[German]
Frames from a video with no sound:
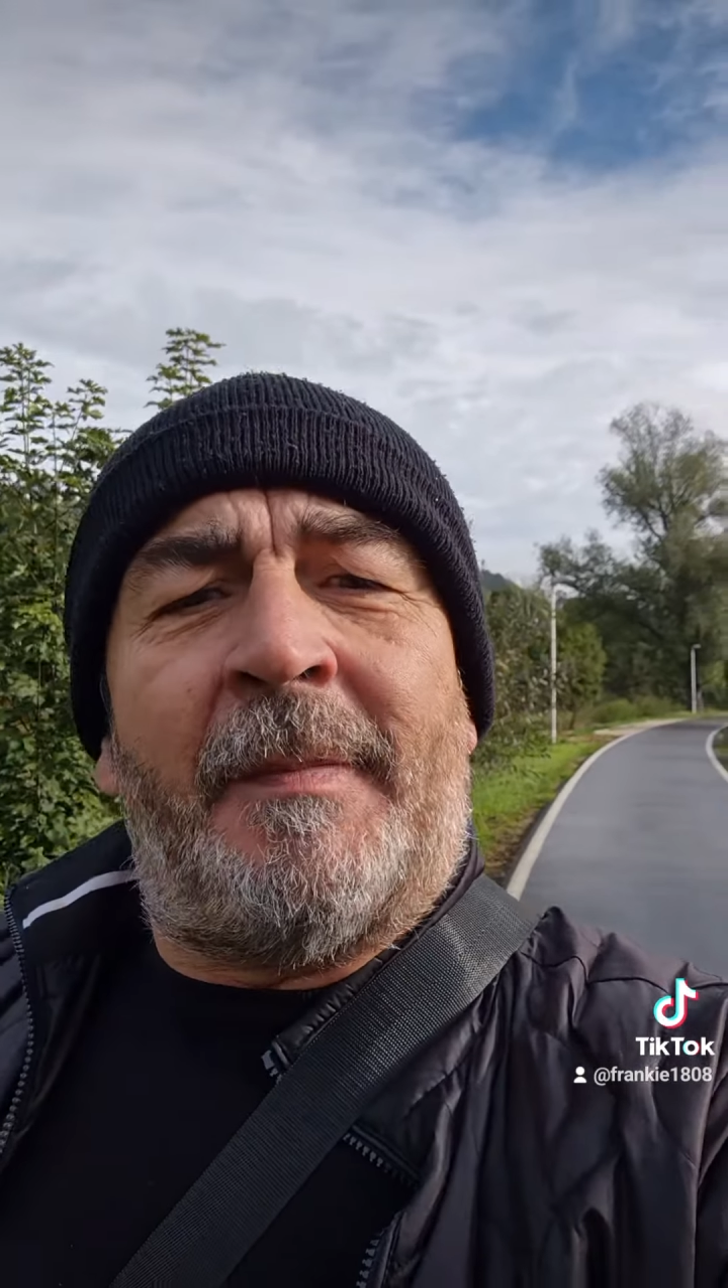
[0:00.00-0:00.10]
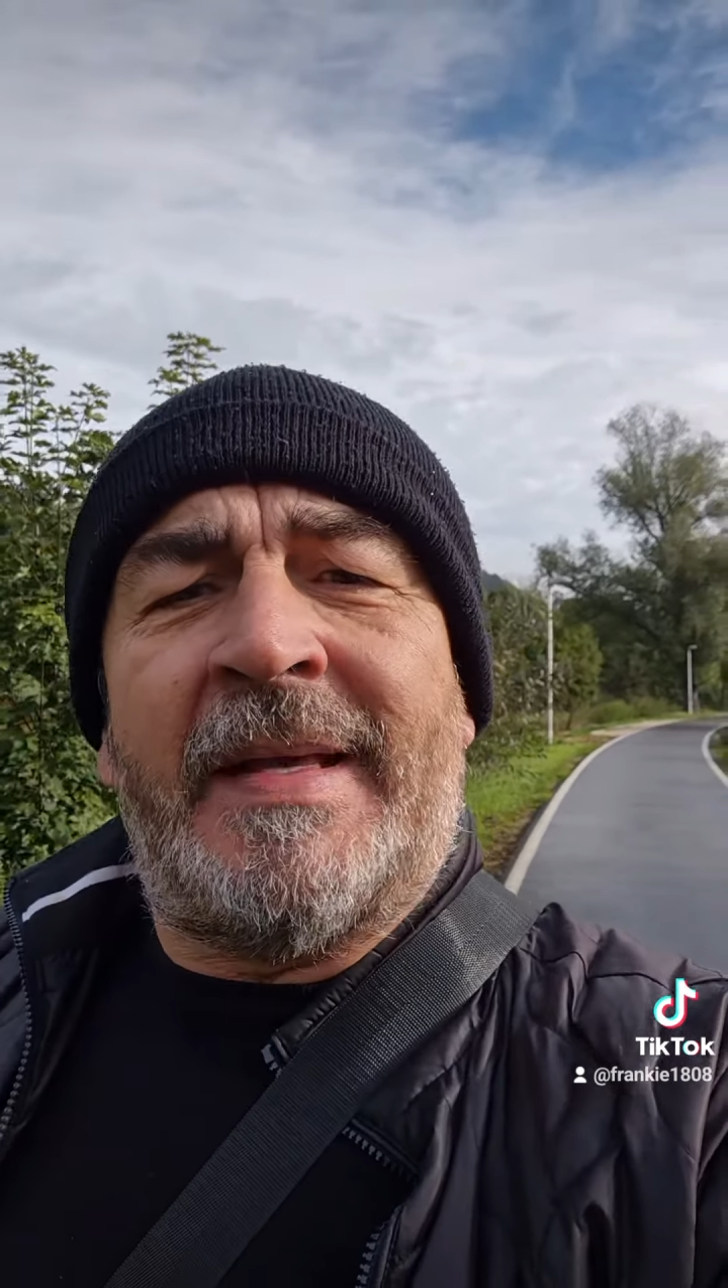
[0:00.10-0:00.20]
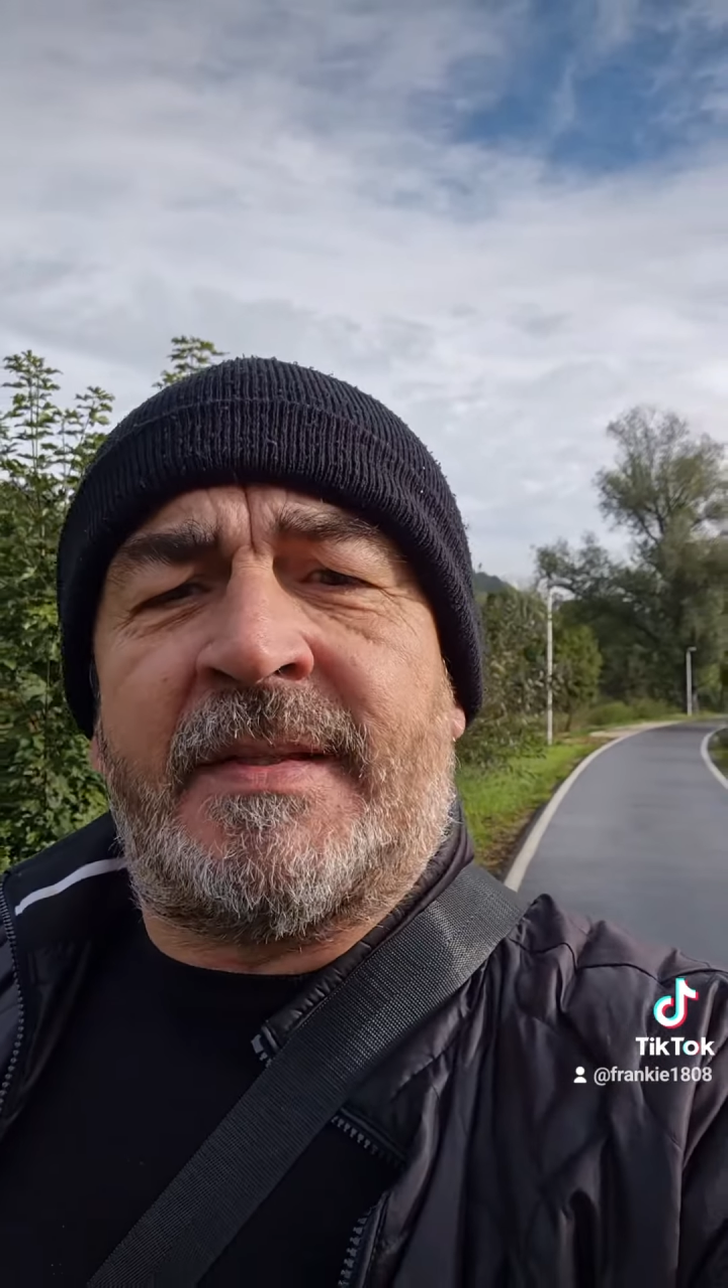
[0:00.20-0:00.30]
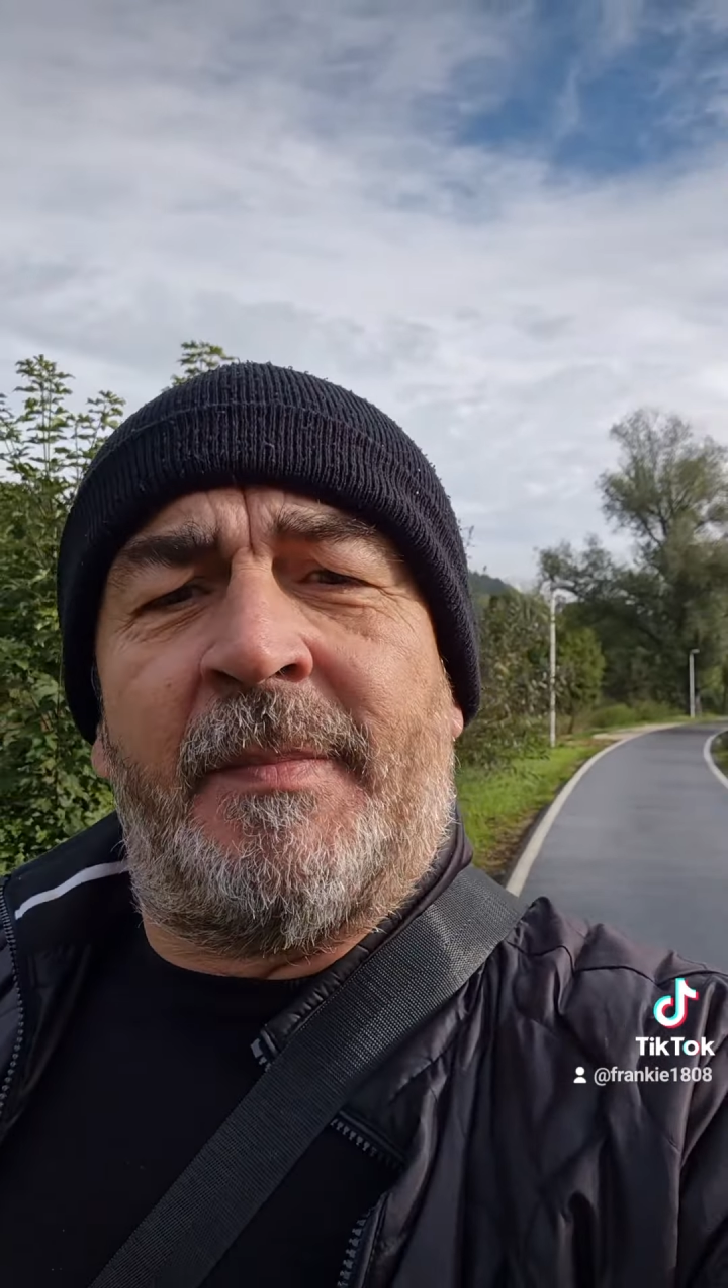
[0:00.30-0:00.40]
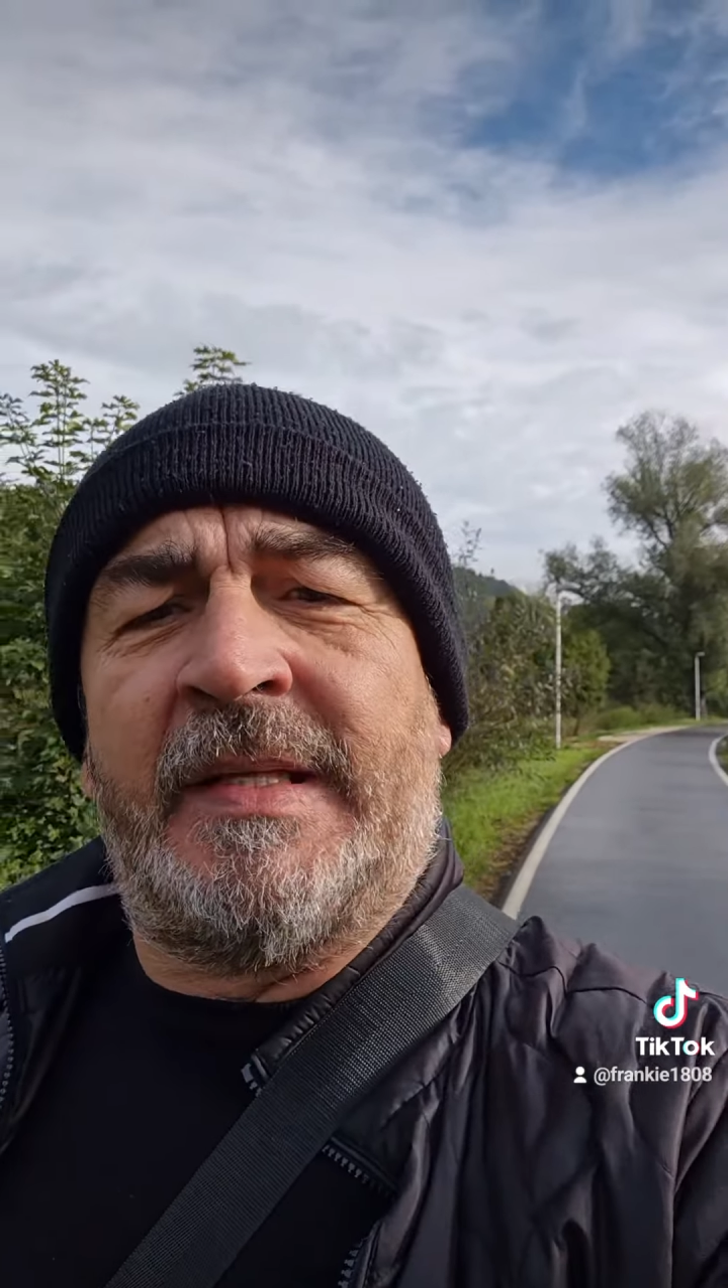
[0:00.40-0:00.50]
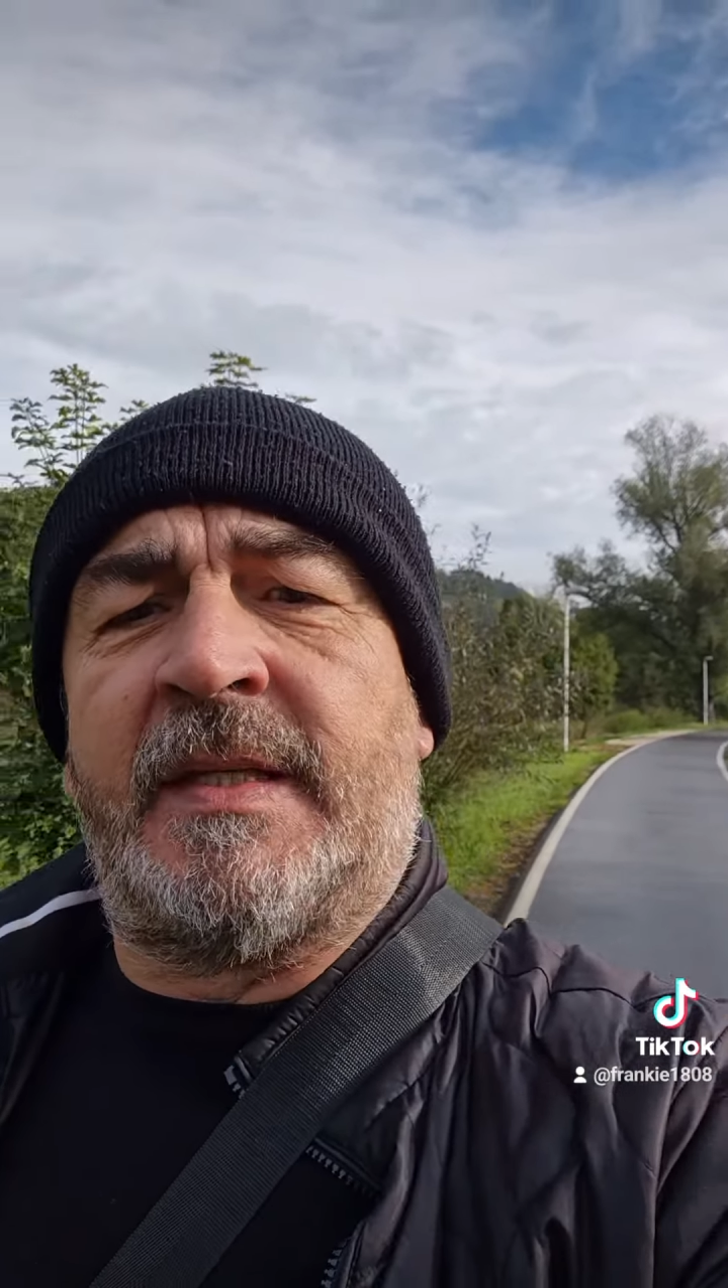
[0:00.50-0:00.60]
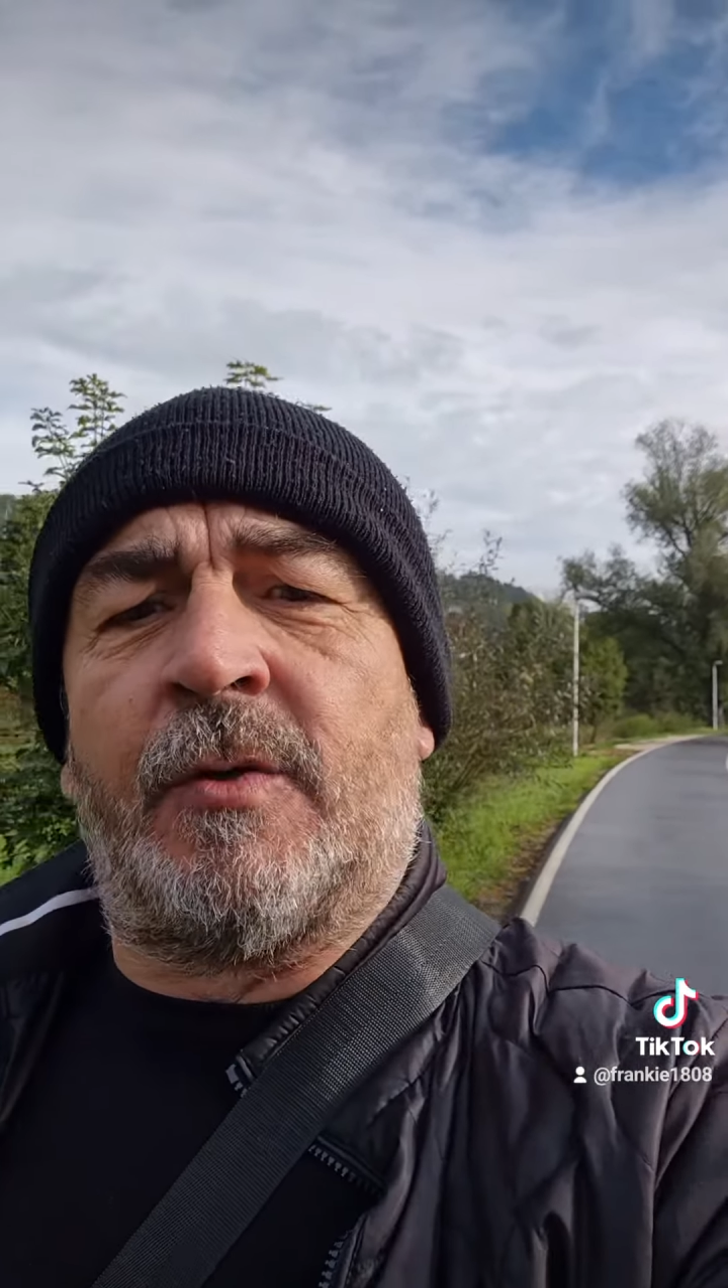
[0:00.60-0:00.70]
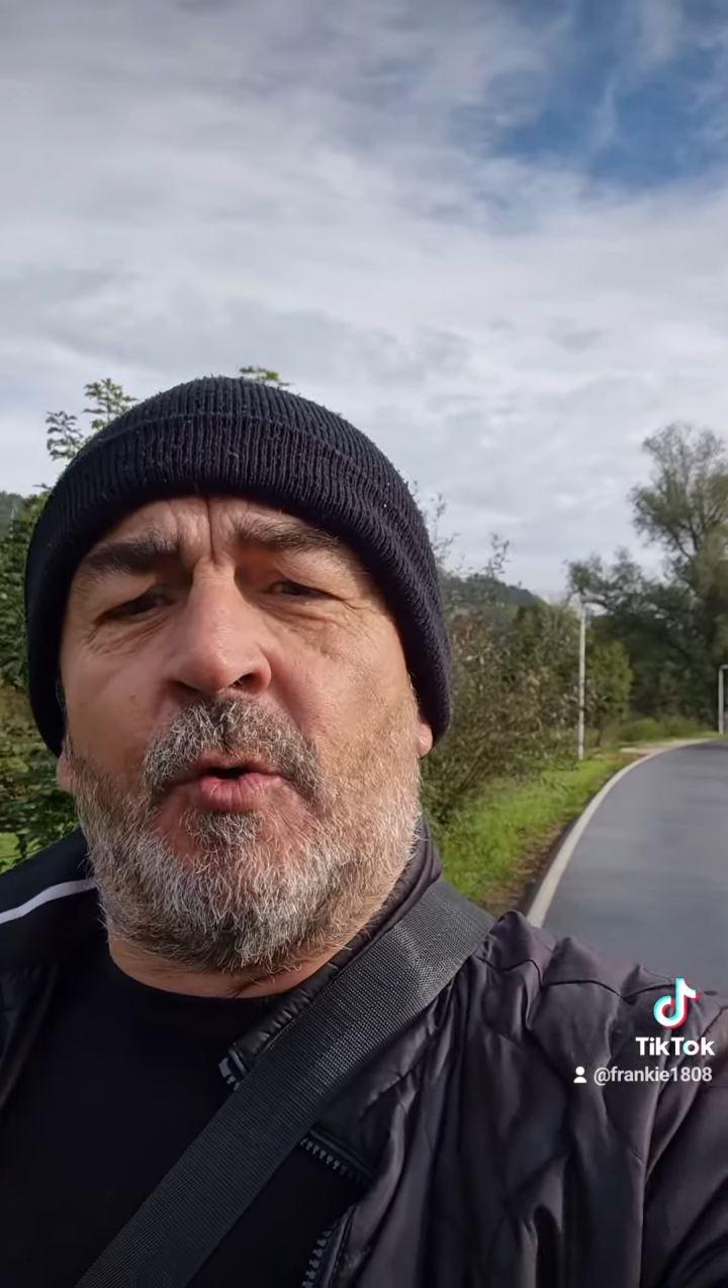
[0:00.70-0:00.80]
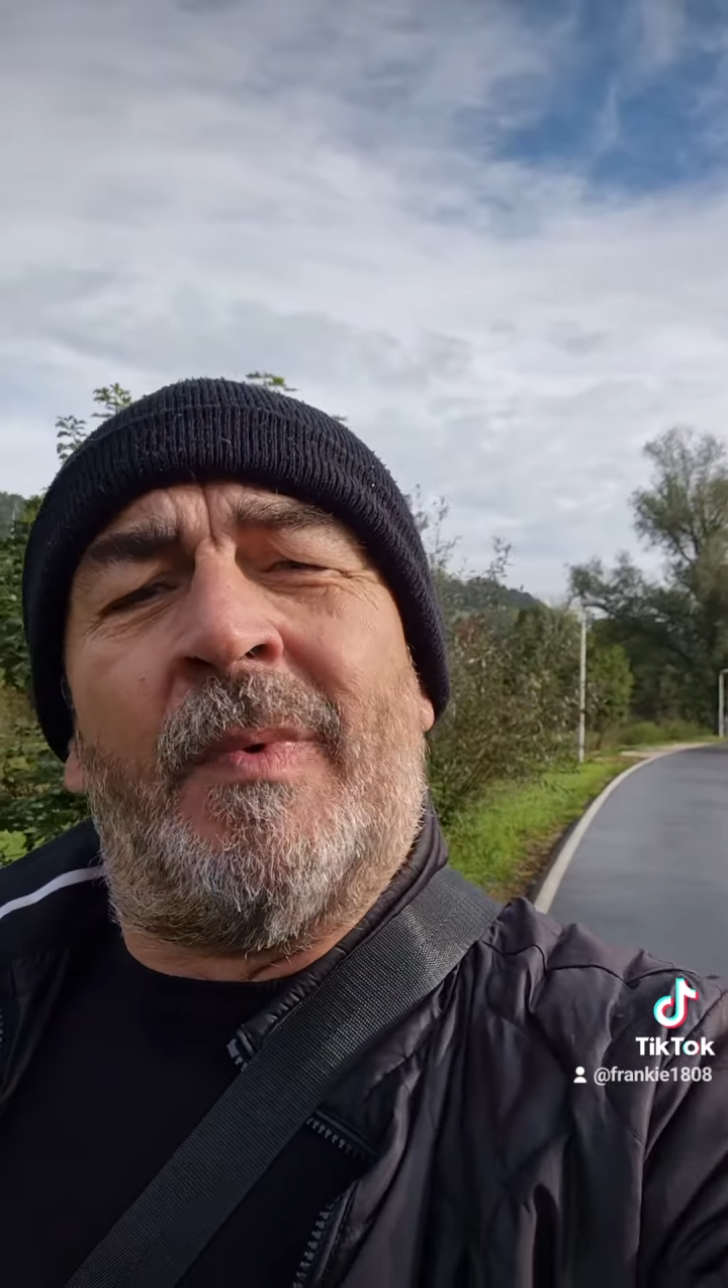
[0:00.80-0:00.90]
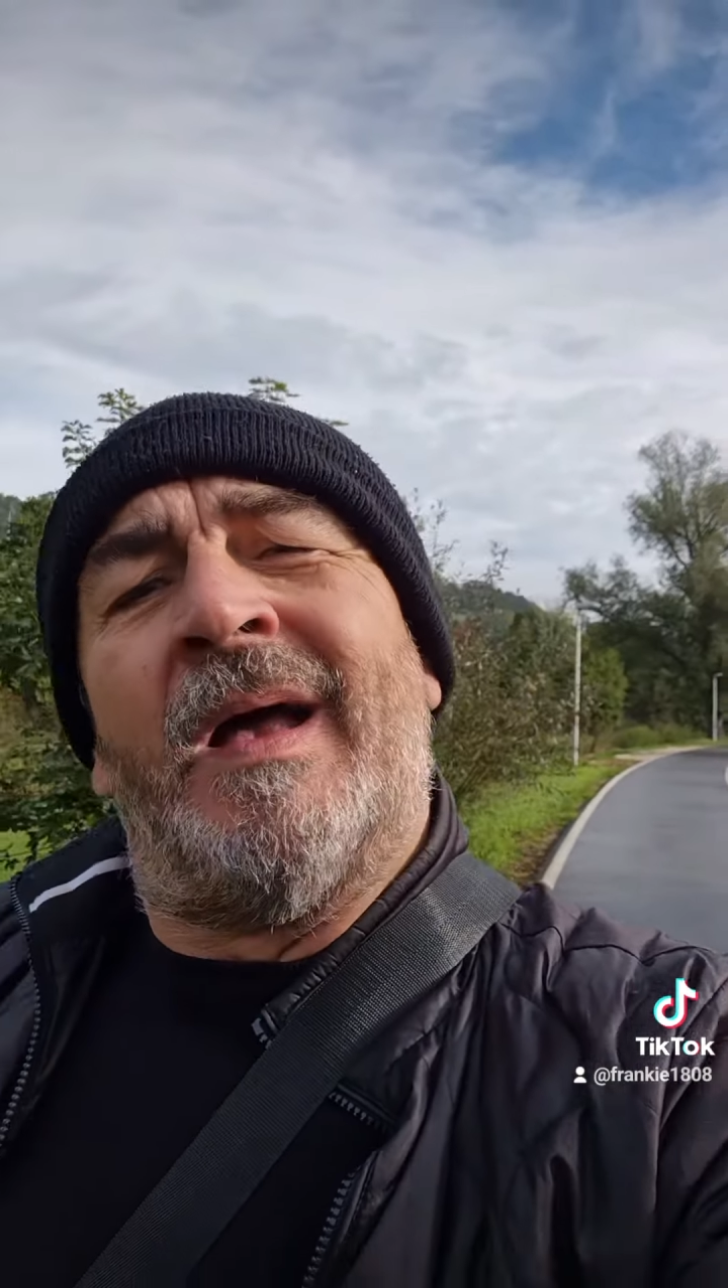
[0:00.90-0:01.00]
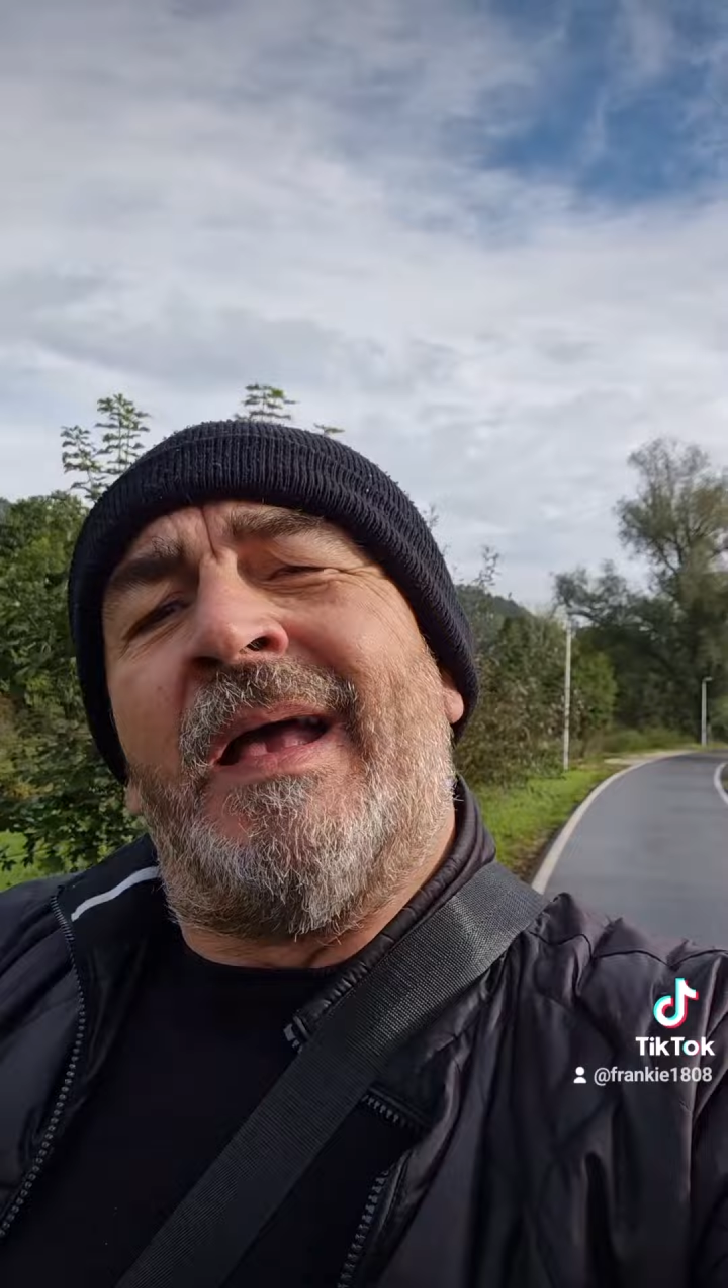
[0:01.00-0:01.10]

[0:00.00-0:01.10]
Messer mit sich rum.